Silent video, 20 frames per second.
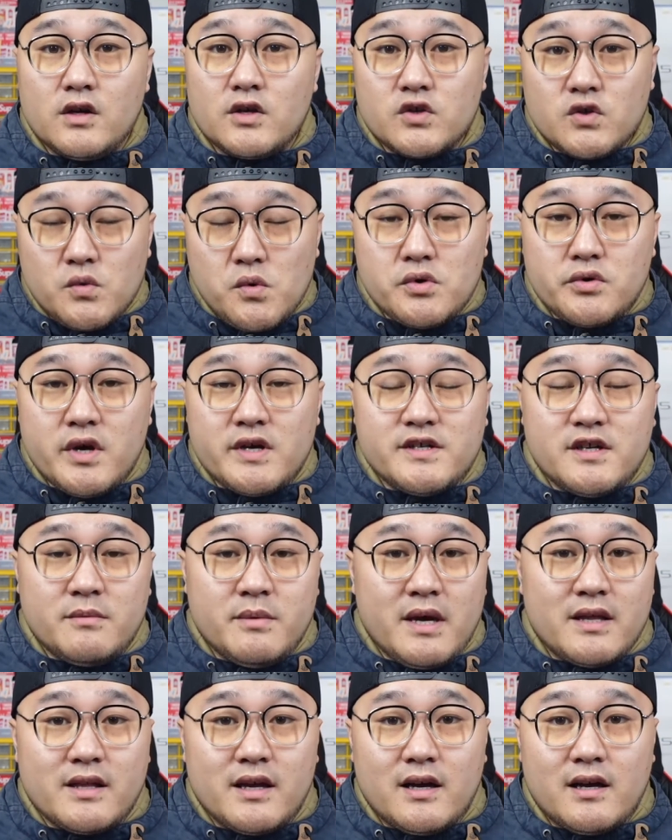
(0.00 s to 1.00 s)
中国队这
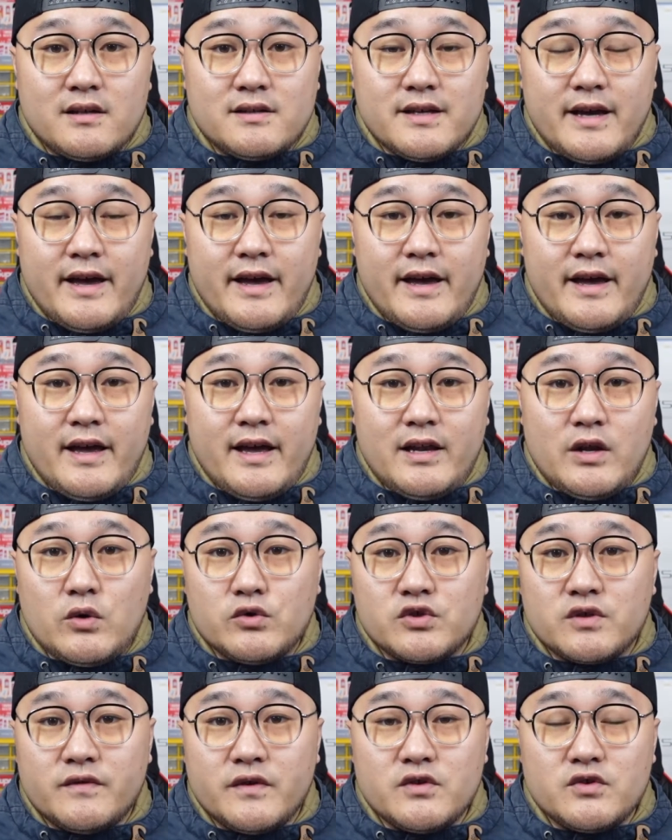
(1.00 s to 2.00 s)
边呢，在六
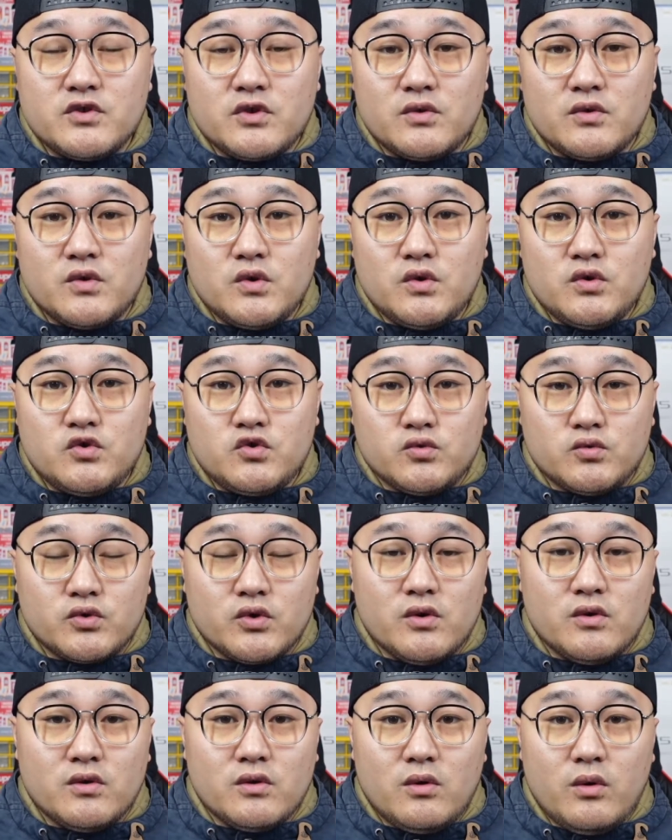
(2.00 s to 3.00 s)
十分钟主
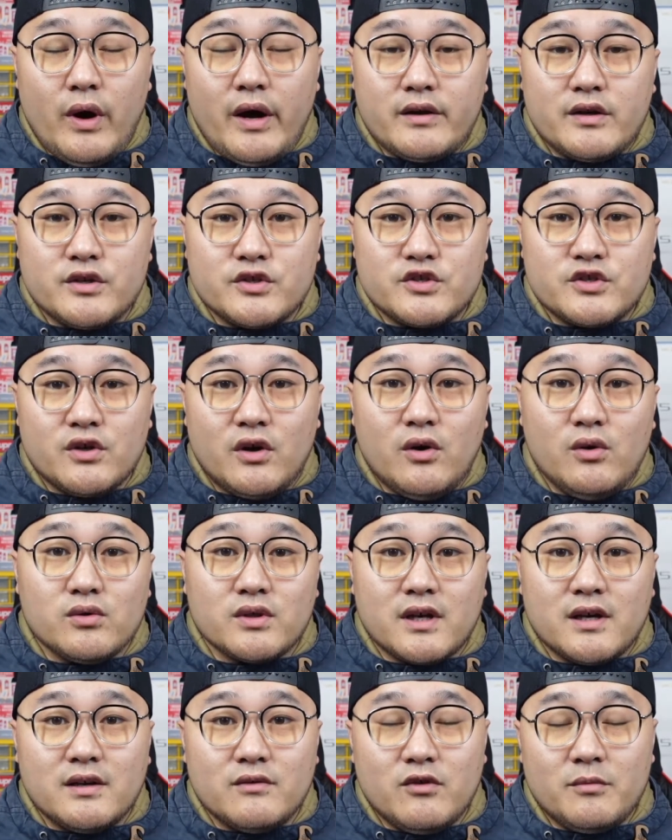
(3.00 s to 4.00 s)
动换人之后呢，